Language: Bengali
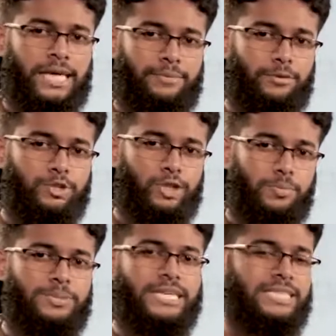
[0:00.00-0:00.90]
এবং
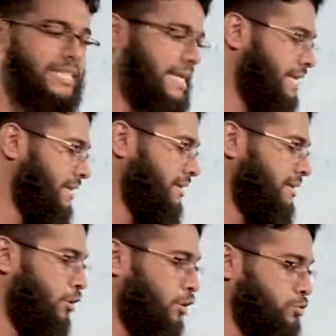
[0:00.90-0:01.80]
সবশেষে
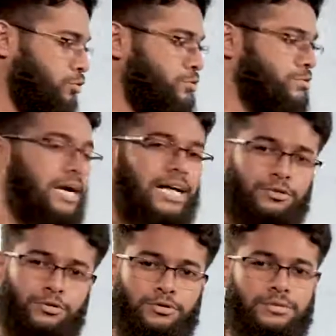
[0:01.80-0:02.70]
অসহযোগ
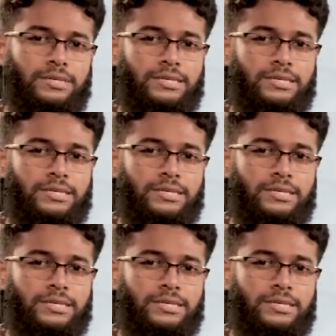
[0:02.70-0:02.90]
আন্দোলন